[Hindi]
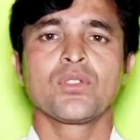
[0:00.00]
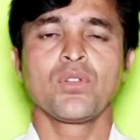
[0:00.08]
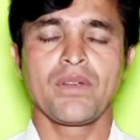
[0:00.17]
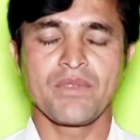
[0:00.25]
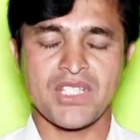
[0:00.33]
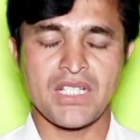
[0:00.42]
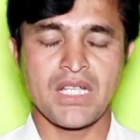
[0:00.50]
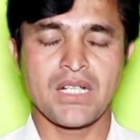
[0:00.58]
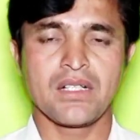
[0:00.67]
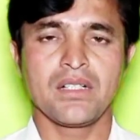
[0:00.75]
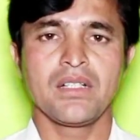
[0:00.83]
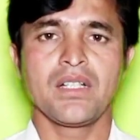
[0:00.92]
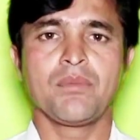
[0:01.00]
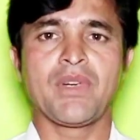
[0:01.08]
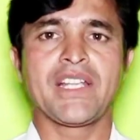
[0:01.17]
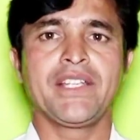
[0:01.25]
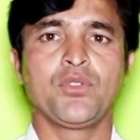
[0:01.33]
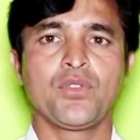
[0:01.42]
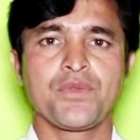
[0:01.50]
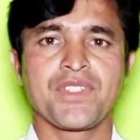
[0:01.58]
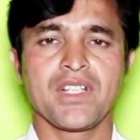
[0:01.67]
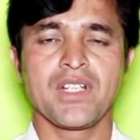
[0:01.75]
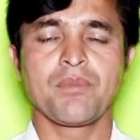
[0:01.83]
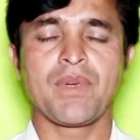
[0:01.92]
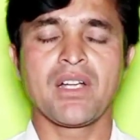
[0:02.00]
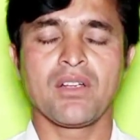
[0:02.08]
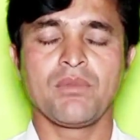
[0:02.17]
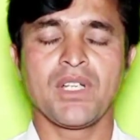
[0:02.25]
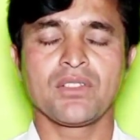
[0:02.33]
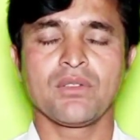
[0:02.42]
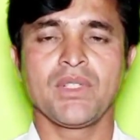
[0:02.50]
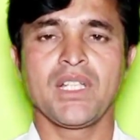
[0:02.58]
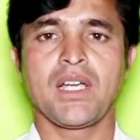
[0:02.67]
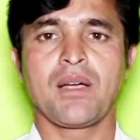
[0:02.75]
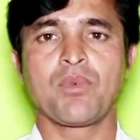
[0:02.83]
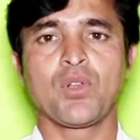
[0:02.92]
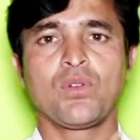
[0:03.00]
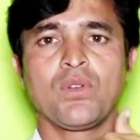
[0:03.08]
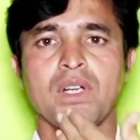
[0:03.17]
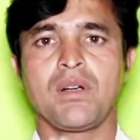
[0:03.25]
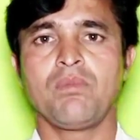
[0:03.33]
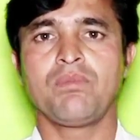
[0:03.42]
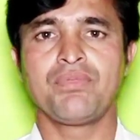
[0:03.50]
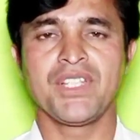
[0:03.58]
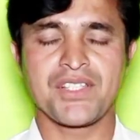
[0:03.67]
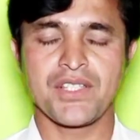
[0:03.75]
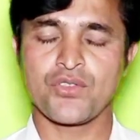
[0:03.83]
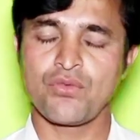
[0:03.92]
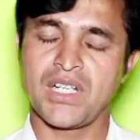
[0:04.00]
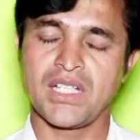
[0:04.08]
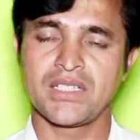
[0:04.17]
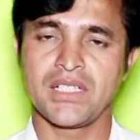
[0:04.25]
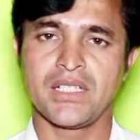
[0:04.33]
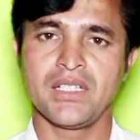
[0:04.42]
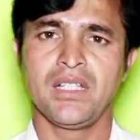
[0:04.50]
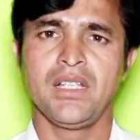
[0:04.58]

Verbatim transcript: तो नमस्कार हमारे YouTube चैनल पांडव महातो में आप लोगों का फिर से स्वागत है